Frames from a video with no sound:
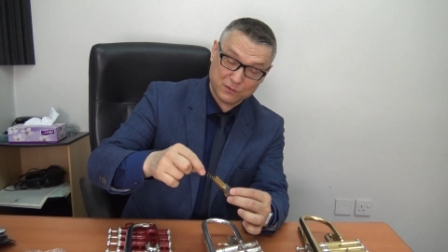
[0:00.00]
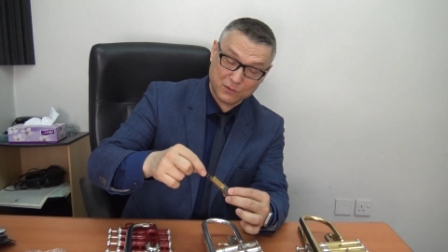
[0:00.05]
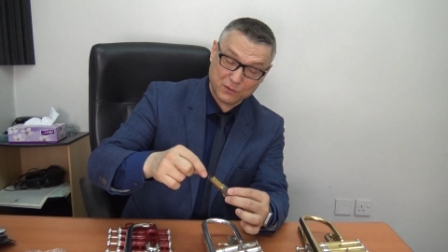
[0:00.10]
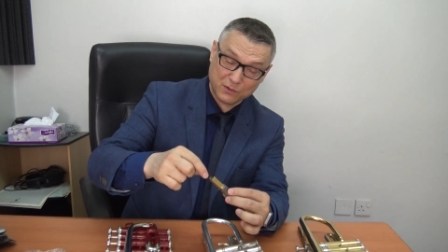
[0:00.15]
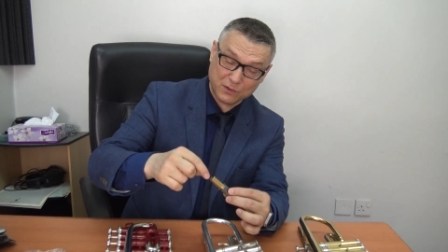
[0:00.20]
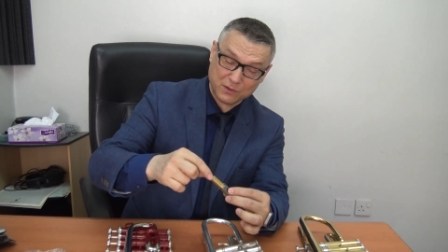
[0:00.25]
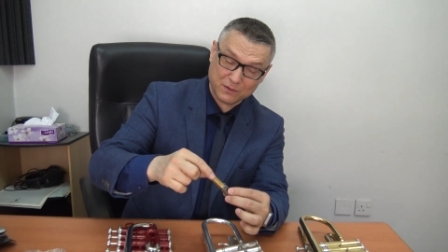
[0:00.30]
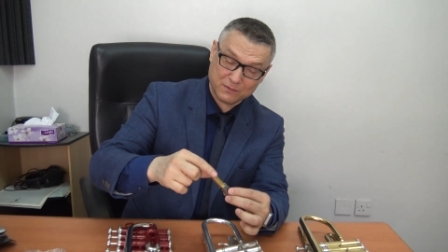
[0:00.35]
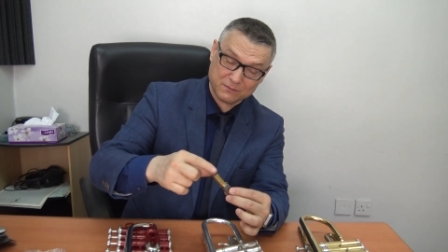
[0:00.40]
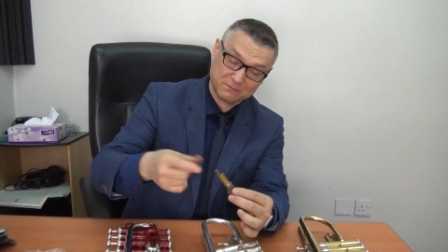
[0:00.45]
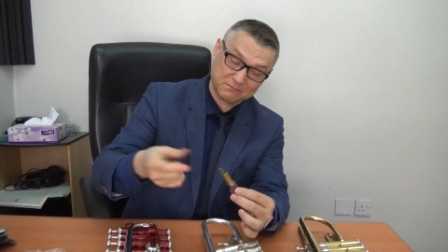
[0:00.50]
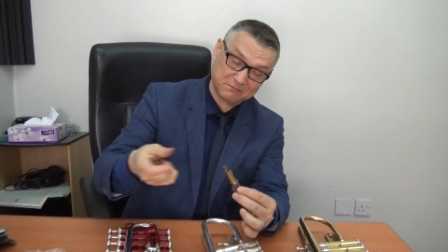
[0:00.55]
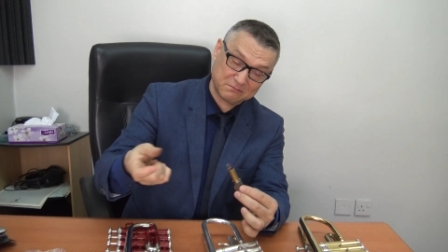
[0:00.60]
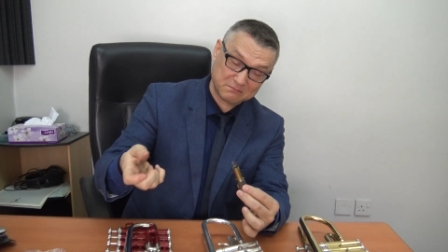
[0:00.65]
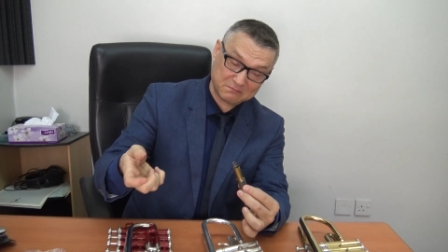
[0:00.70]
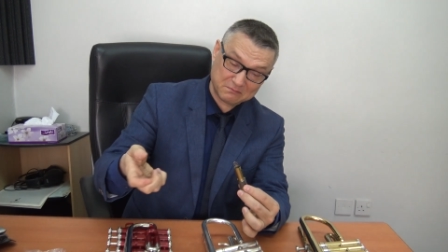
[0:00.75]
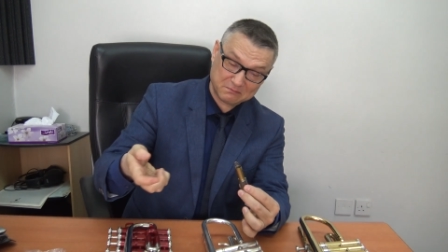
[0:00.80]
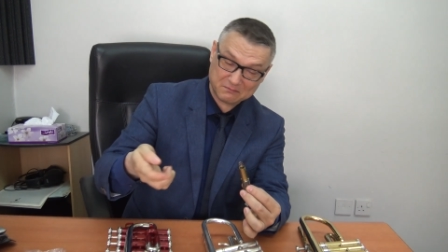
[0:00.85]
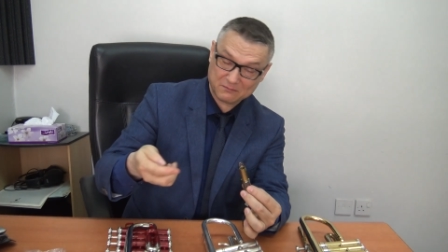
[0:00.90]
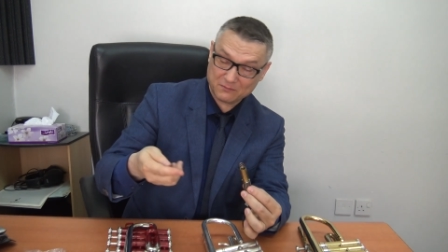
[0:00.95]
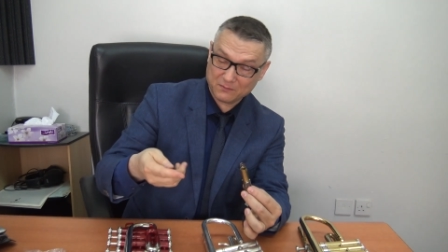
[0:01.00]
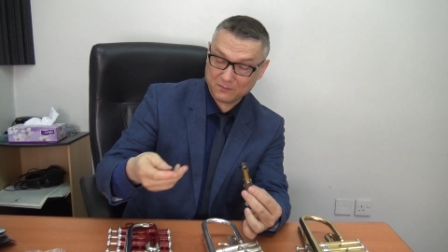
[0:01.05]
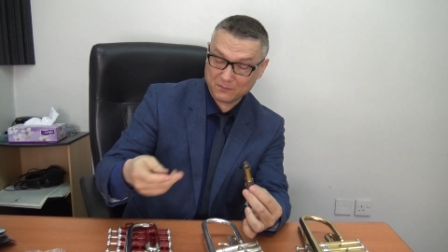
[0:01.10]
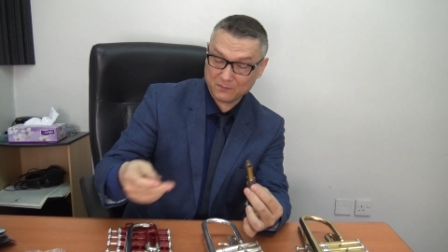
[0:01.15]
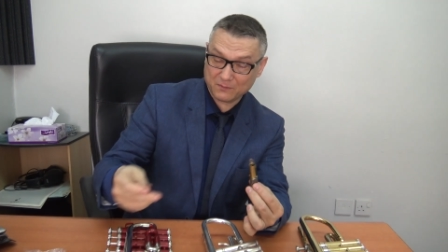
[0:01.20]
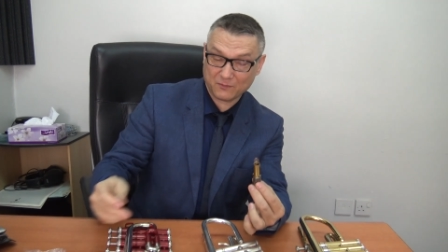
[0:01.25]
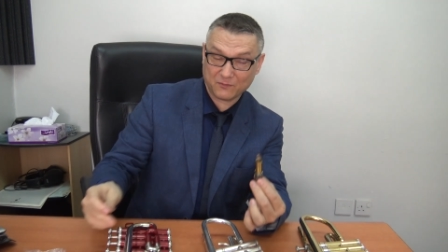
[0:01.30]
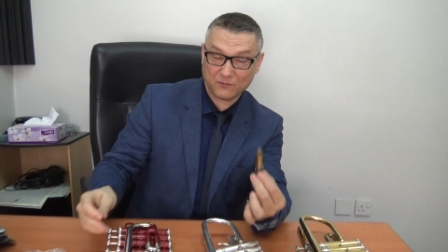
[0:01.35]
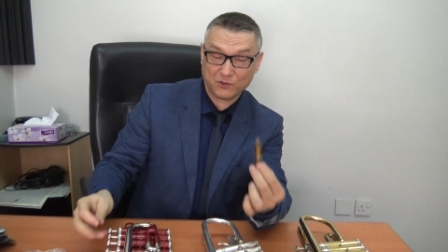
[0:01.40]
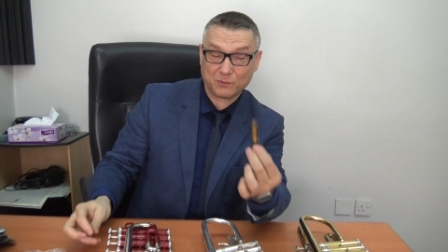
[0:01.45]
Но
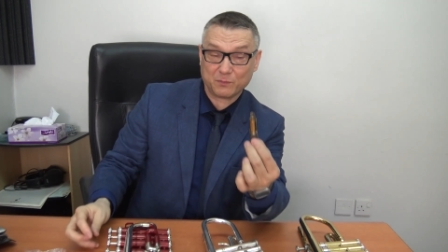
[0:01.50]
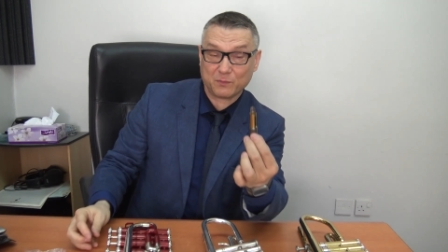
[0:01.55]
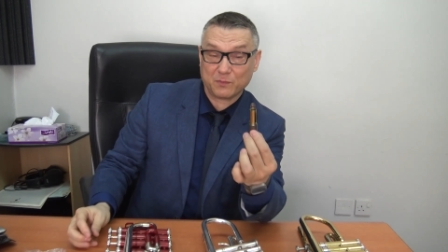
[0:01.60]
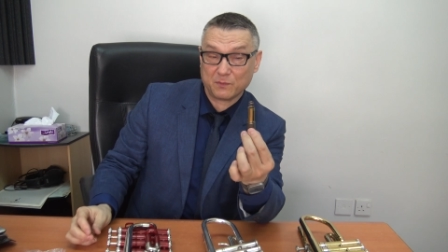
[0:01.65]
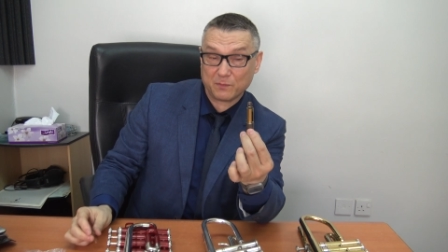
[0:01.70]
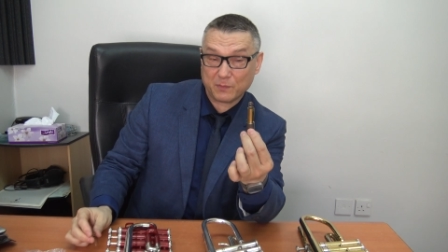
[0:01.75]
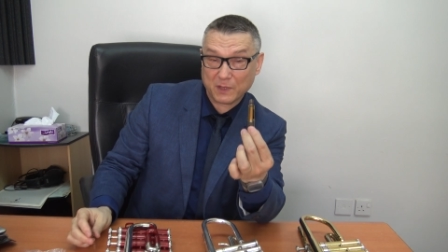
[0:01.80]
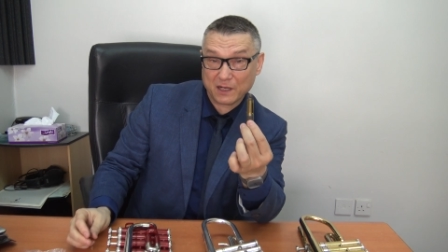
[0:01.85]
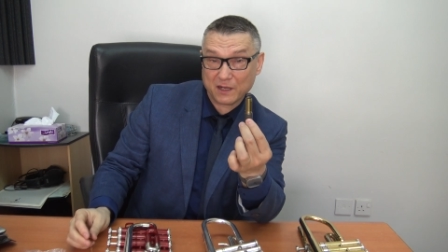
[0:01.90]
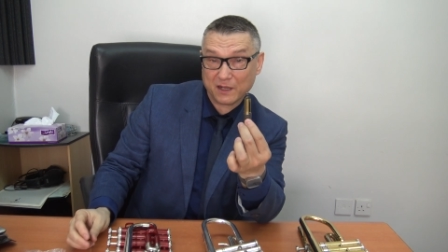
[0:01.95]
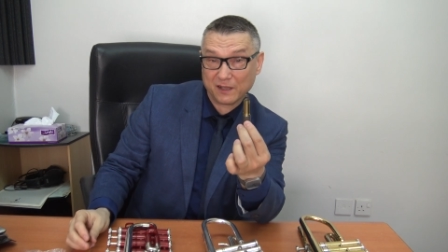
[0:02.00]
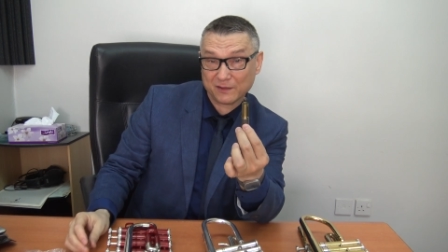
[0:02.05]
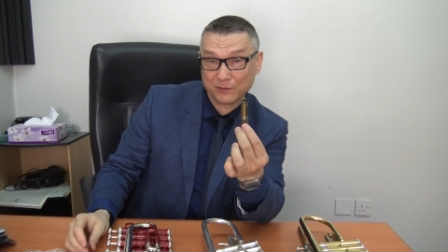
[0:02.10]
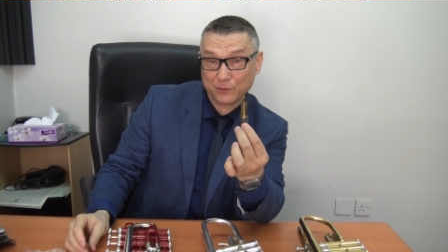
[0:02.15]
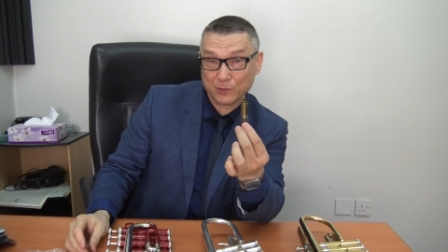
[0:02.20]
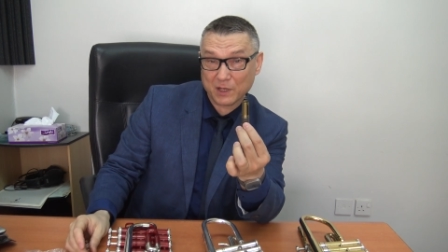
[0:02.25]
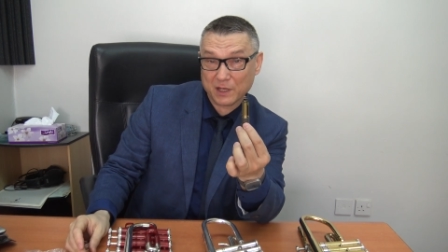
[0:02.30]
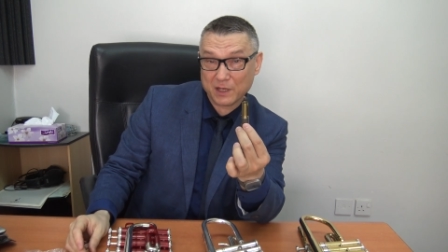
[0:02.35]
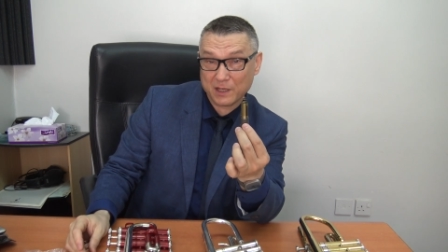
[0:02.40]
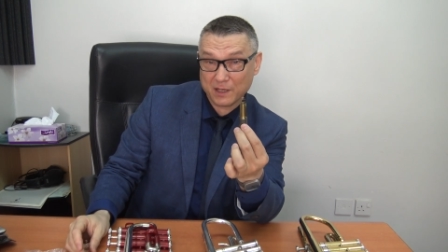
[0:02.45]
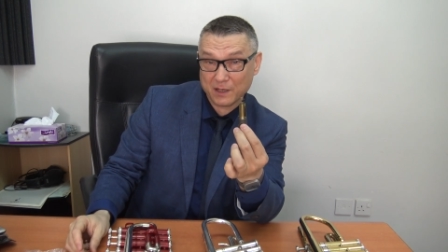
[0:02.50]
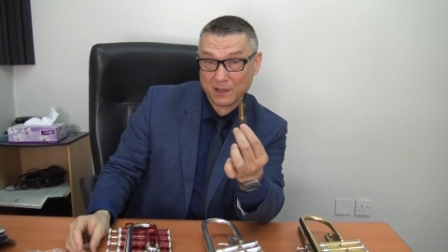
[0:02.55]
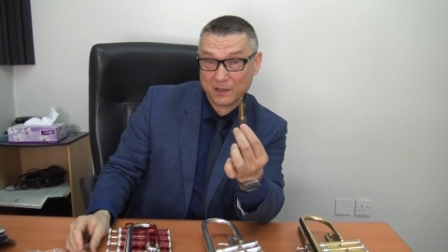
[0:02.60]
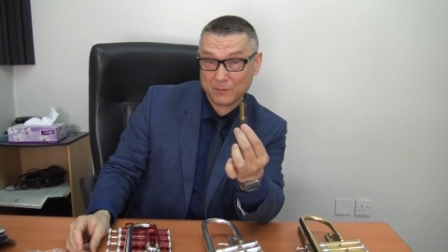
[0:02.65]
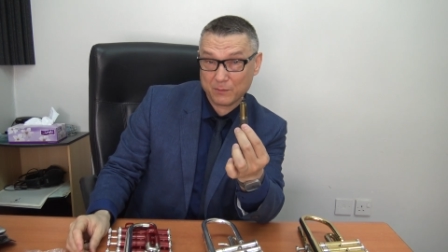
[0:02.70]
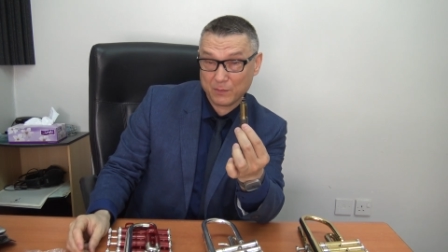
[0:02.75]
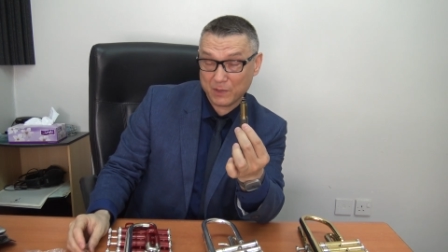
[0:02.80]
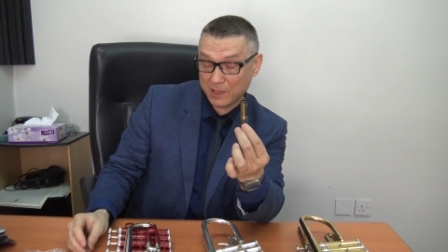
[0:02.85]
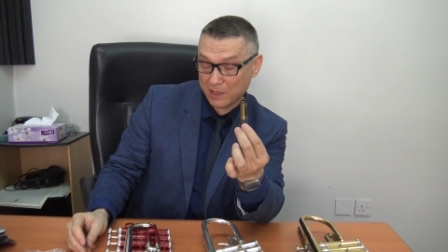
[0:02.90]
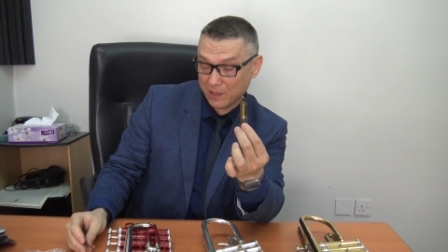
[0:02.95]
вот показываю, как я
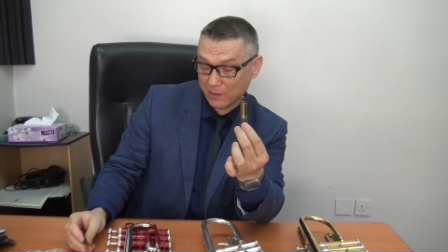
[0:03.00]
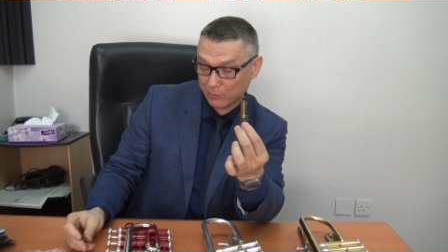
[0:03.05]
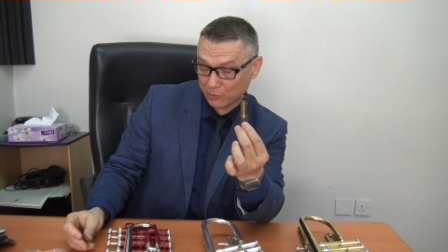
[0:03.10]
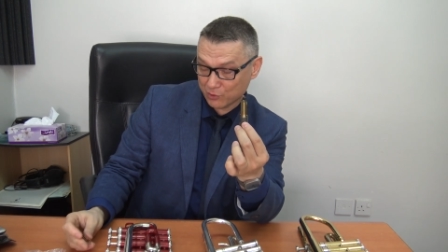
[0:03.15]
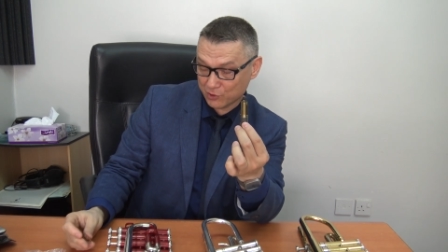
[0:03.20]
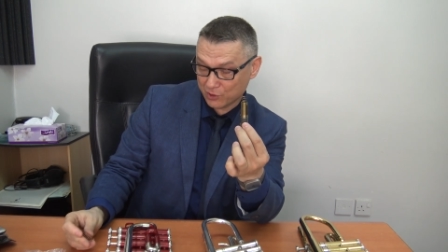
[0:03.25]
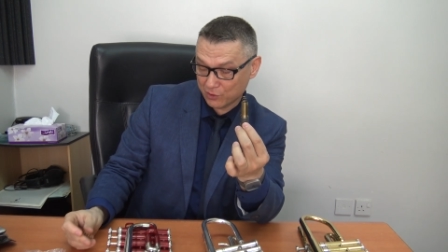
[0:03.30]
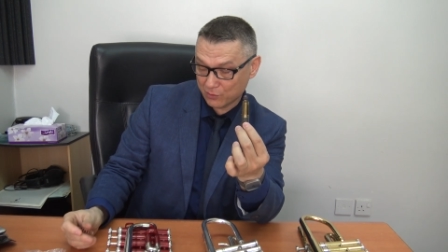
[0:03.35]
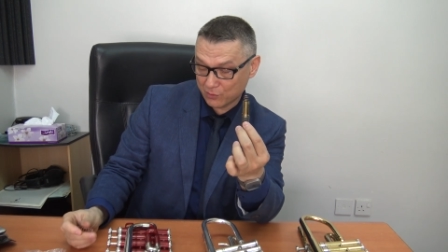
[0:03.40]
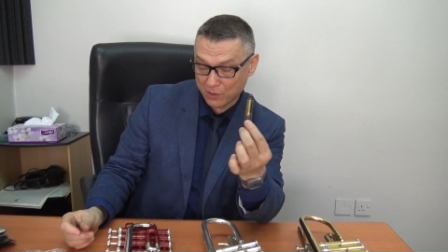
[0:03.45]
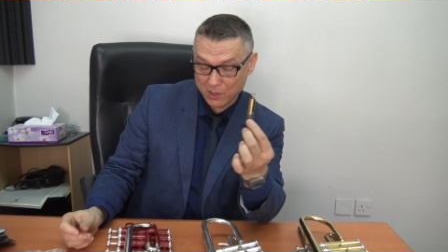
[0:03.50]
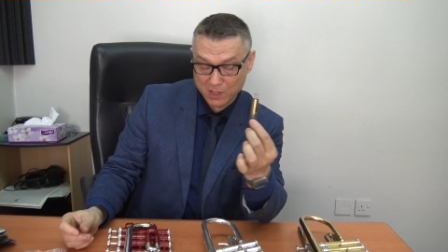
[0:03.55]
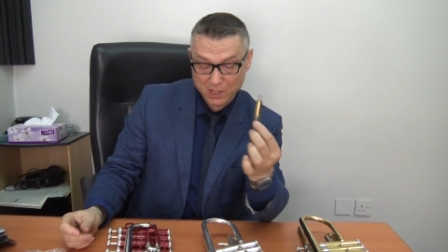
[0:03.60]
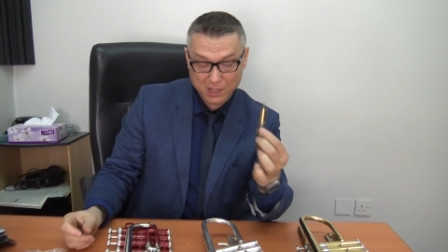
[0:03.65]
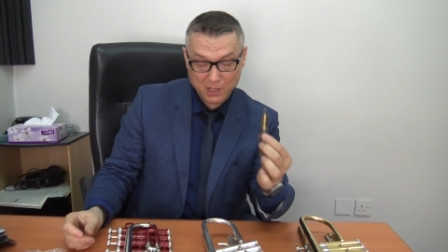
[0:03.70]
меняю пружинку.